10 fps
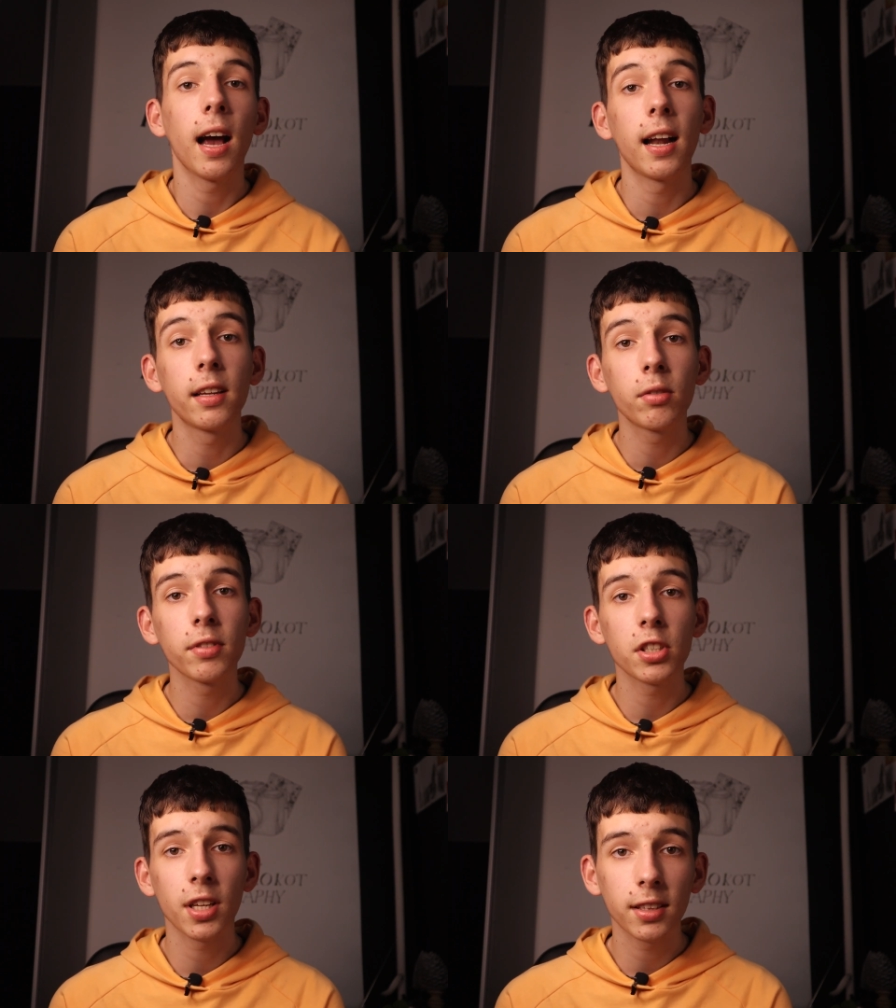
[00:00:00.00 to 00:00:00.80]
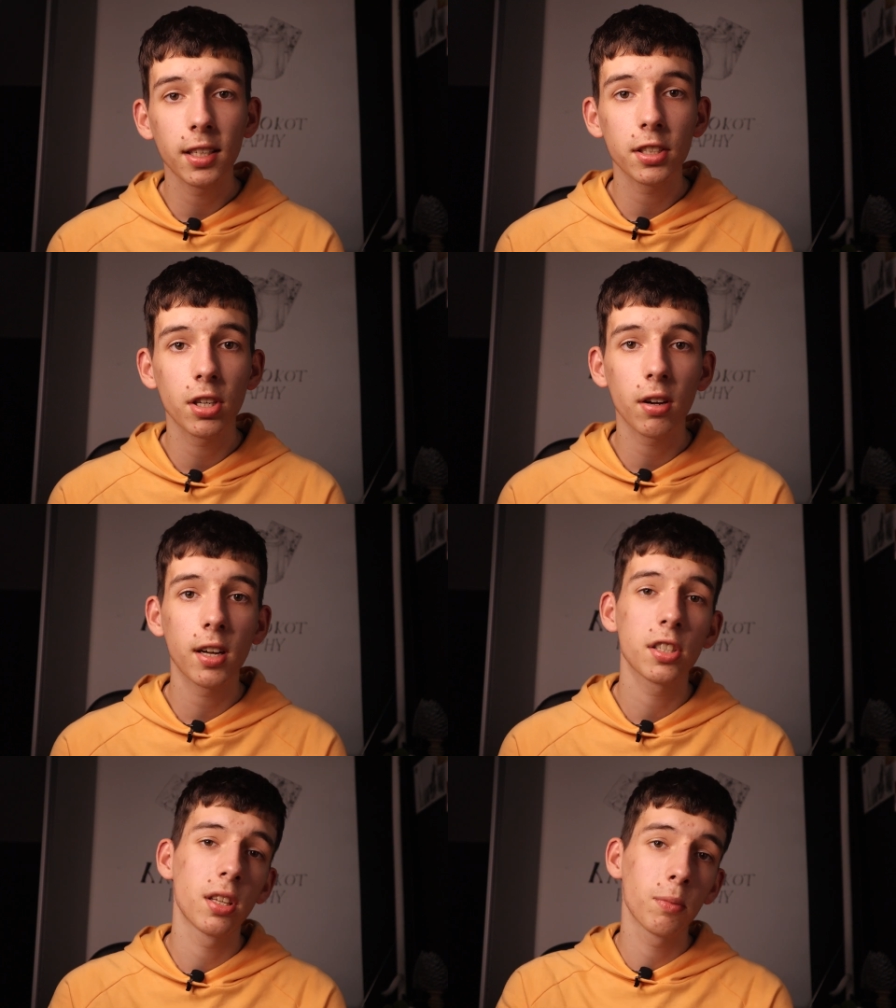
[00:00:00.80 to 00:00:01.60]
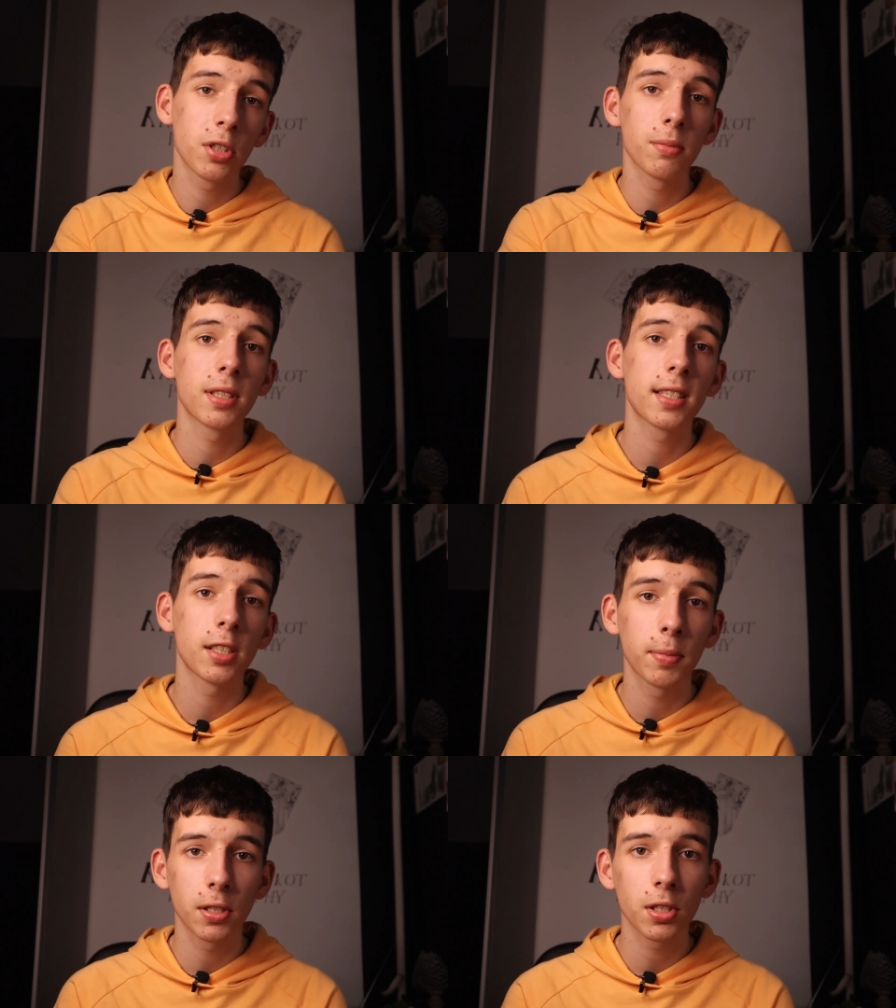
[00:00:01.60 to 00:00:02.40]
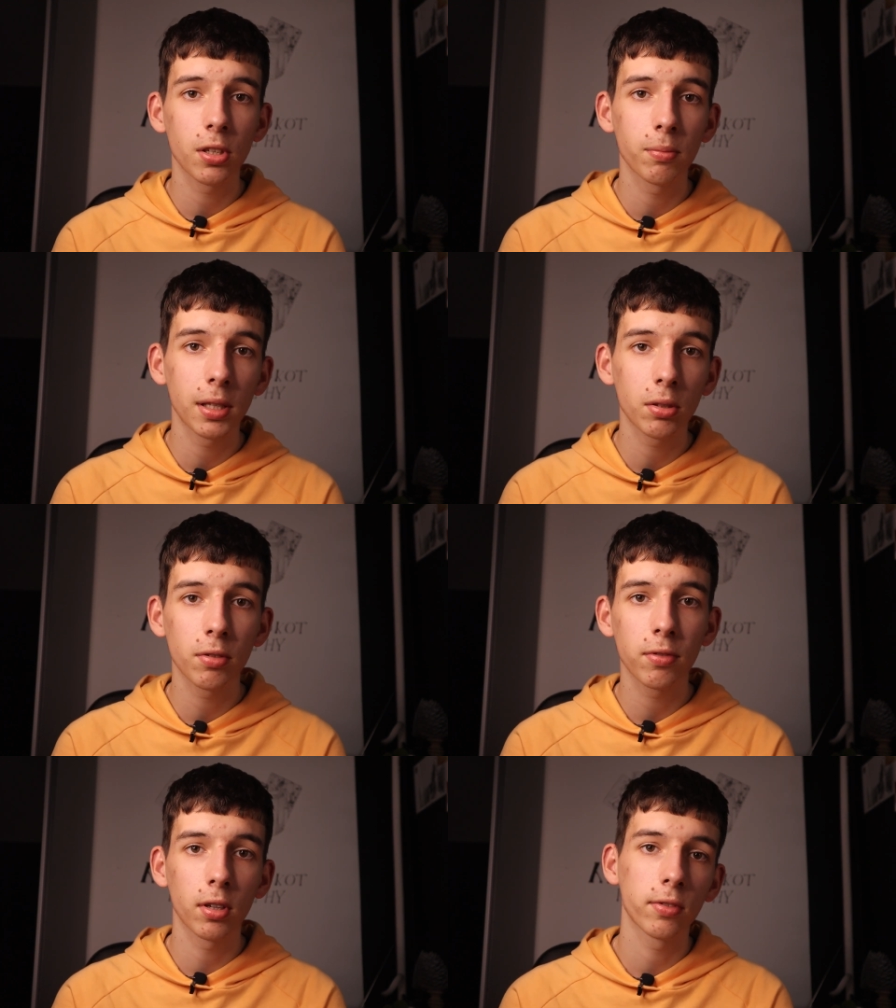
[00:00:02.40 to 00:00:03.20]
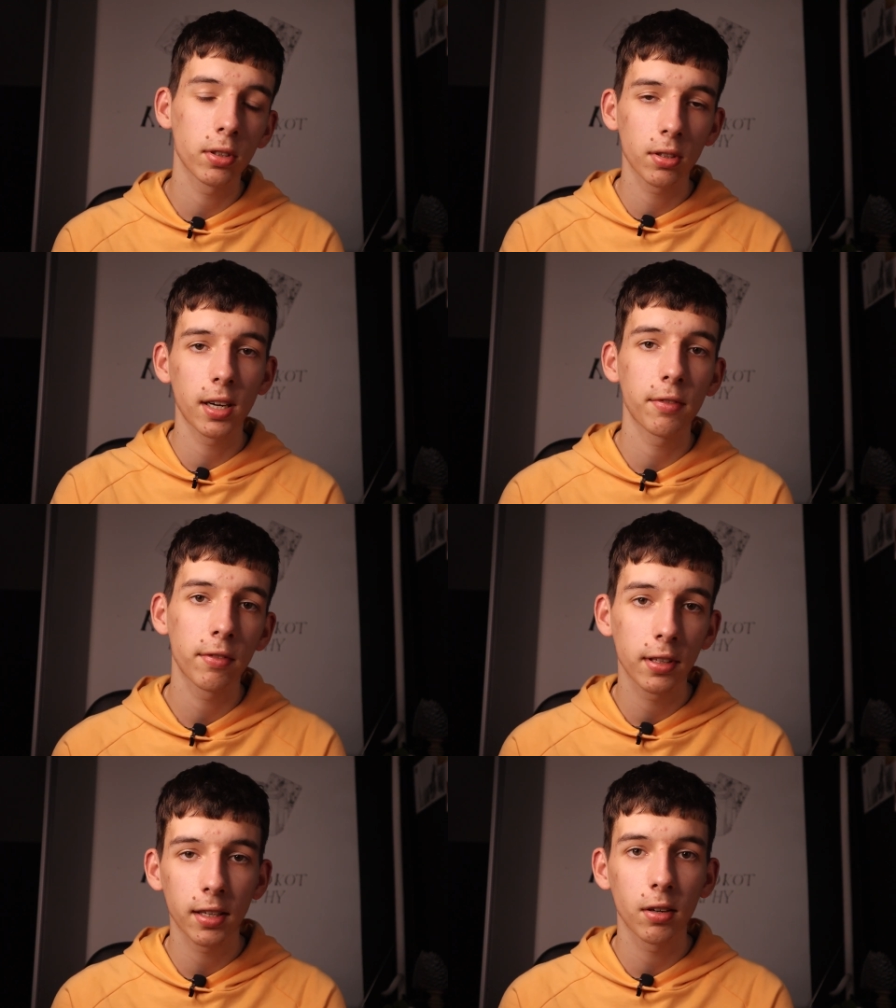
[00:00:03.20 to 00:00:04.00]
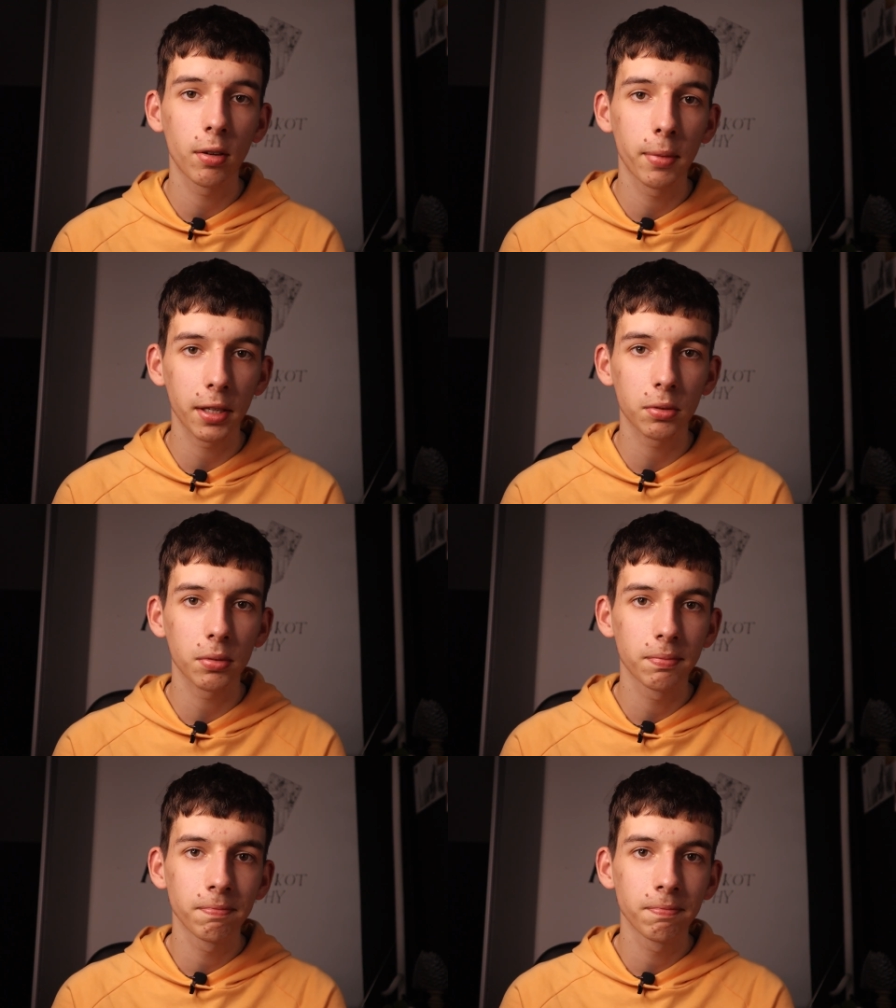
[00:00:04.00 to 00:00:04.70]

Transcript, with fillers: ale również na tyle szeroka, że nie musimy stać 50 metrów od fotografowanego obiektu.